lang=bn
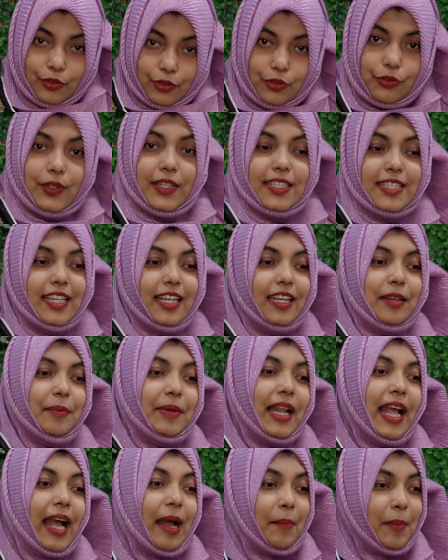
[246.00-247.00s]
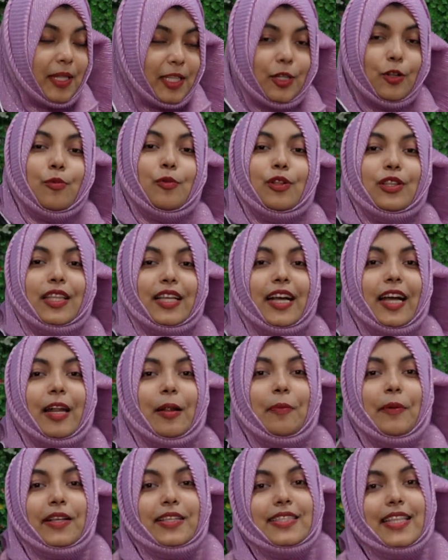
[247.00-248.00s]
আউট শুনেছিলেন মানে আমাদেরও বলতে
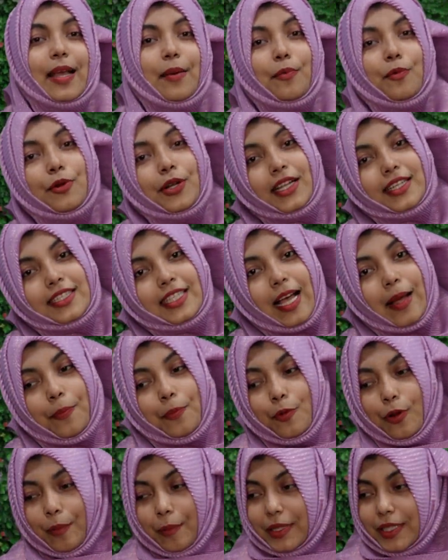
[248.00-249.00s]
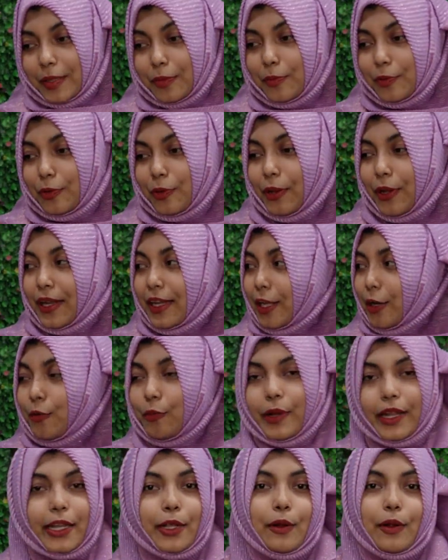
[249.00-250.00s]
খারাপ লাগছে এমন একটা আপু আমাদের মনে হয় না
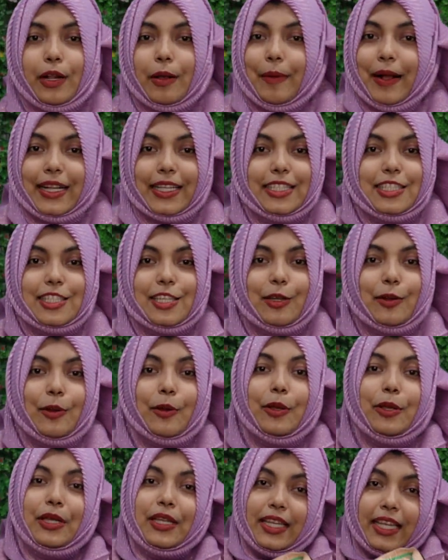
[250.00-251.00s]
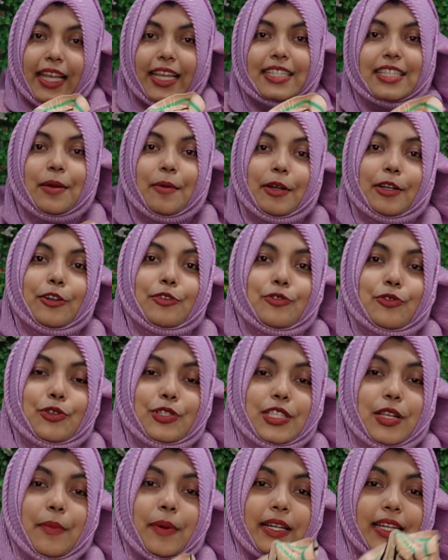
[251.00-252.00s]
কোয়ারি করা বাকি ছিল এই জামাটার জন্য
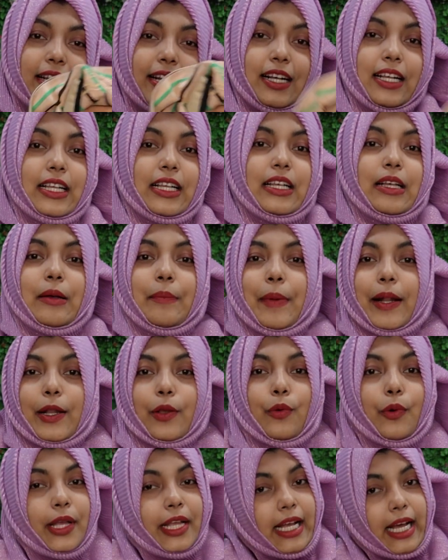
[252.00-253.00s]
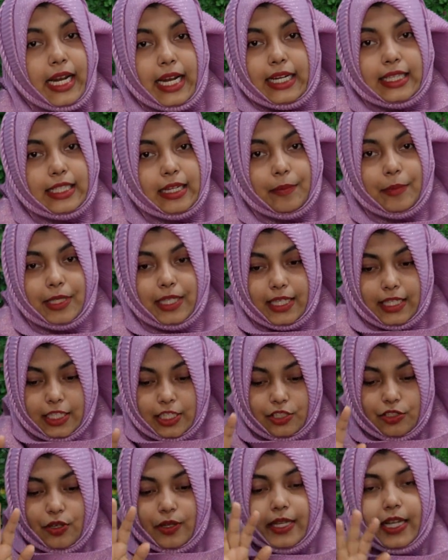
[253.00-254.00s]
জামাটা মানে ওই কালারটা আমাদের
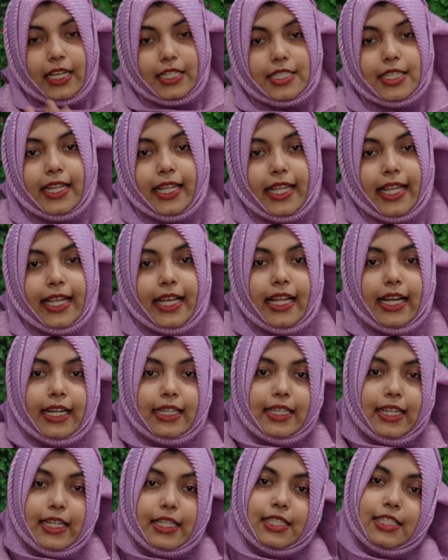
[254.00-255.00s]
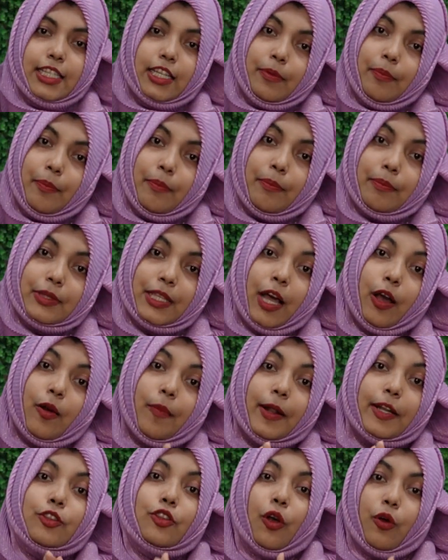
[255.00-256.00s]
রেজিস্টকে আসেনি এই কালারটা আসছে তাও
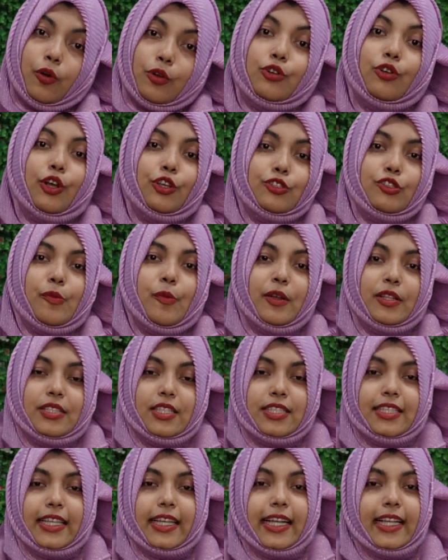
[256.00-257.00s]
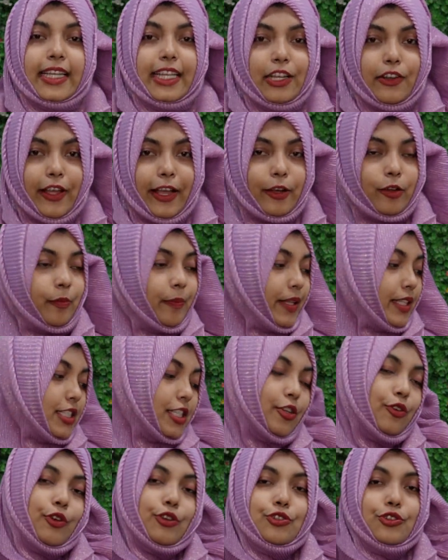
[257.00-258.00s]
আবার তখন নয়শো পঞ্চাশ টাকায় নিল এখন
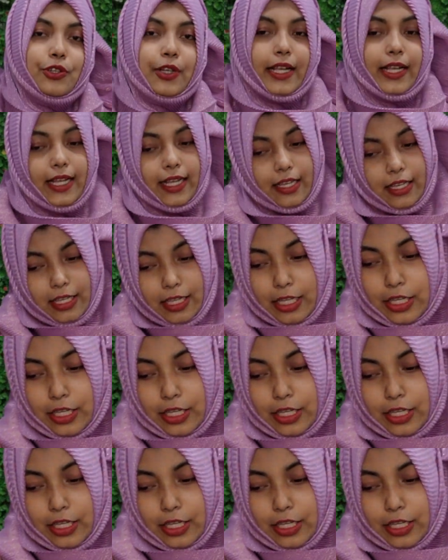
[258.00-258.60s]
পাচ্ছেন নয়শো টাকায়